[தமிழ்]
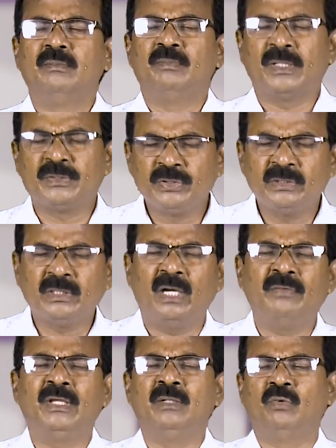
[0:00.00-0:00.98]

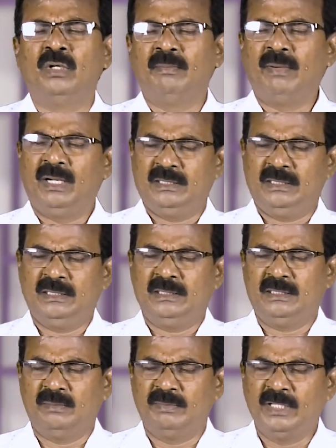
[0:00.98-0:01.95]
பரிசுத்தாவியான் மூலமாக
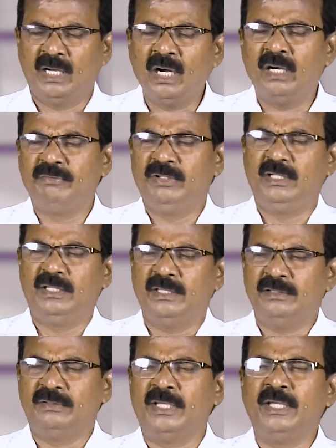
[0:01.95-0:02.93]
நம்முடைய ஆவியில்
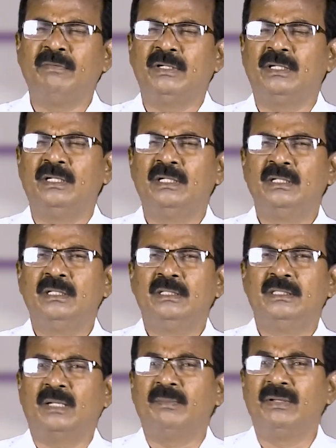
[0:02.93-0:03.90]
தேவன்
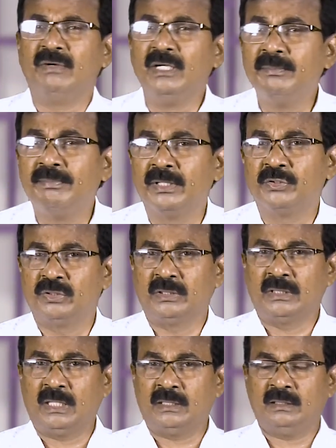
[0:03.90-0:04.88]
தம்மை
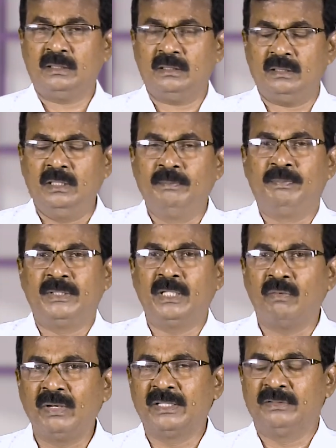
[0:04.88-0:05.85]
வெளிப்படுத்துகிறார்
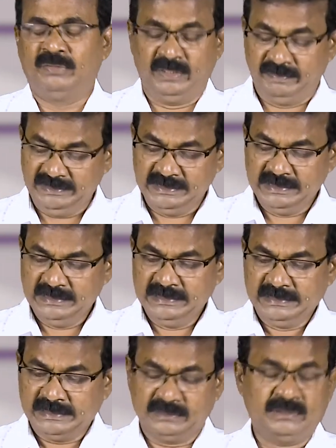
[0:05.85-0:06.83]
பிதாவாகிய தேவன்
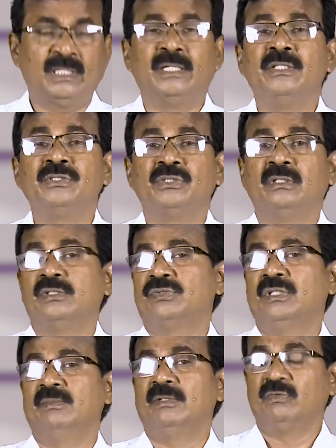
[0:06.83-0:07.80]
கத்ரா இயேசு
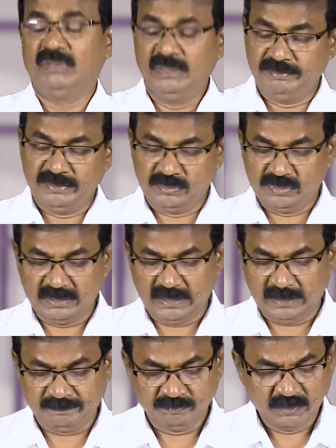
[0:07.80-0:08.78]
கிறிஸ்து நமக்கு
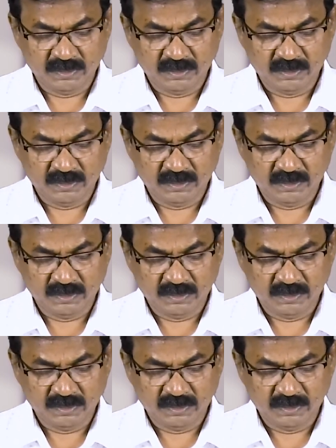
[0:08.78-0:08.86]
வெளிப்படுத்துகிறார்